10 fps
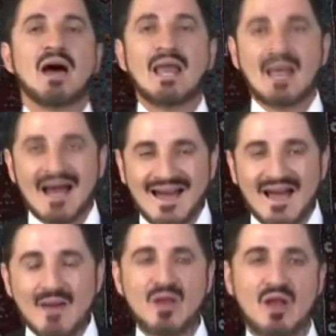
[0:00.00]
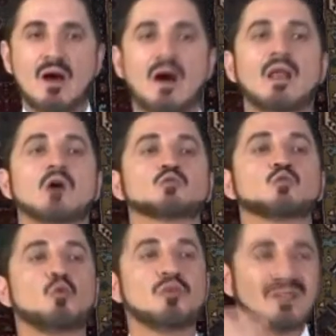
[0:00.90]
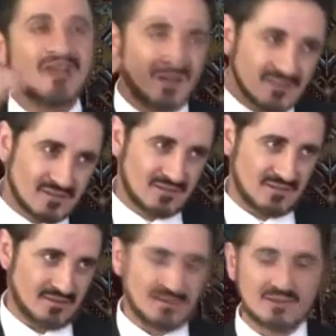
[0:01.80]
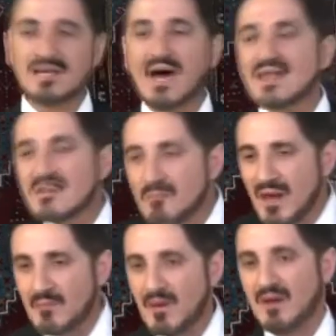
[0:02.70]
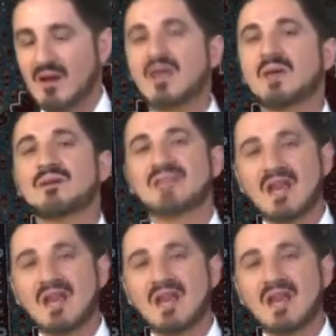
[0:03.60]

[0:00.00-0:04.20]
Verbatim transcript: العاملة على طول الخط ضد أنبل ما راكمت